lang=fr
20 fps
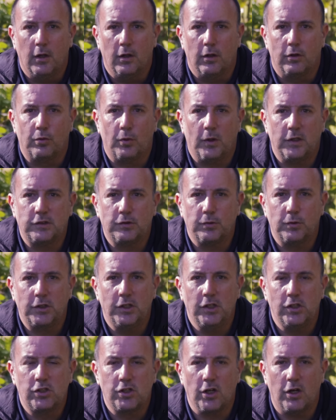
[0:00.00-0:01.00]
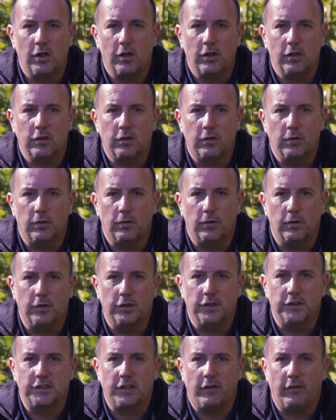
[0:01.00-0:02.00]
d'oiseaux qui chantent,
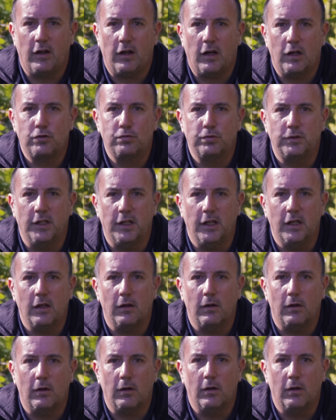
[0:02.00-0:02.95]
ça va rajouter